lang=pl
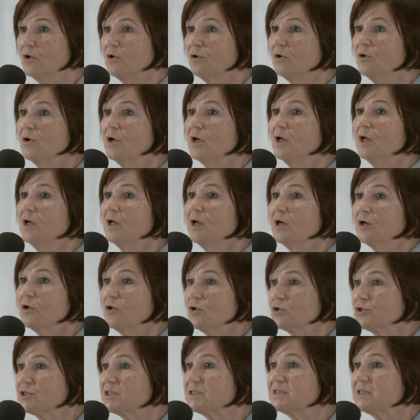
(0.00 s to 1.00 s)
do
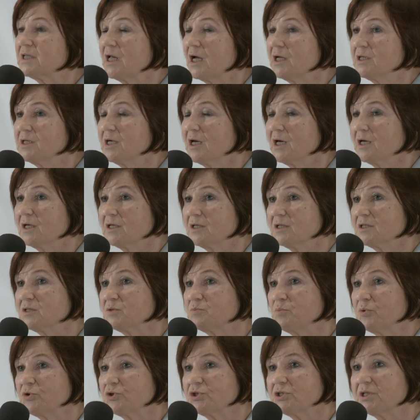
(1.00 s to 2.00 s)
korzystania
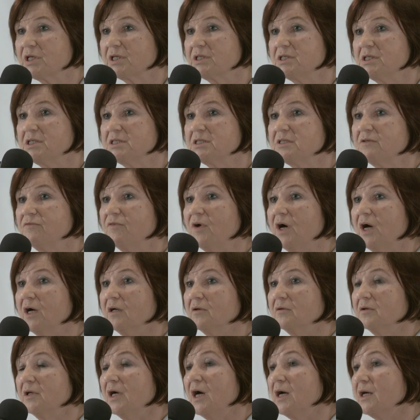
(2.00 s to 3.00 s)
z
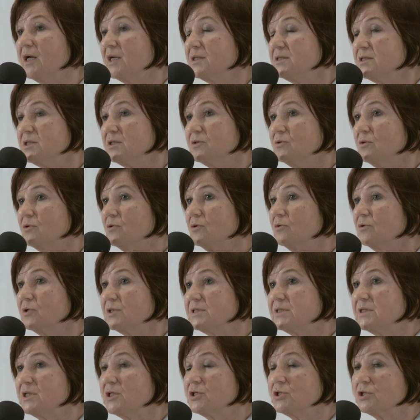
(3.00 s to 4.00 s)
pośrednictwa agencji
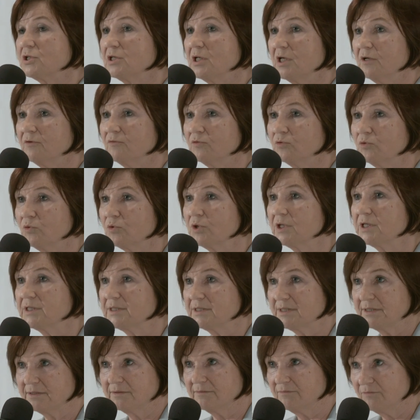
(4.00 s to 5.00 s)
turystycznych, w których
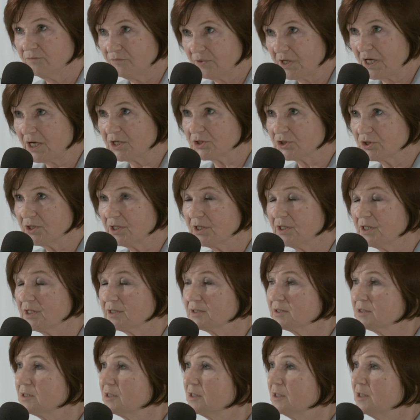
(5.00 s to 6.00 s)
każdej
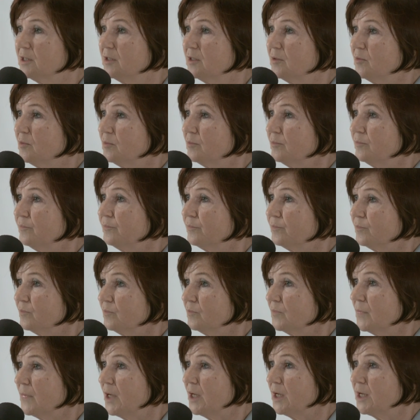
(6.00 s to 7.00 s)
jest
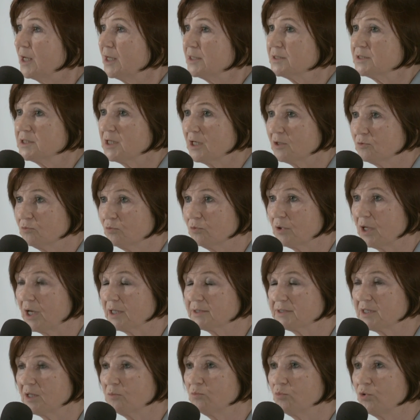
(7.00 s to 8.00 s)
agencja,
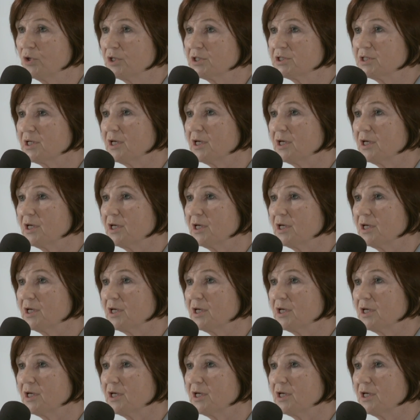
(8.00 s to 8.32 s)
która zajmuje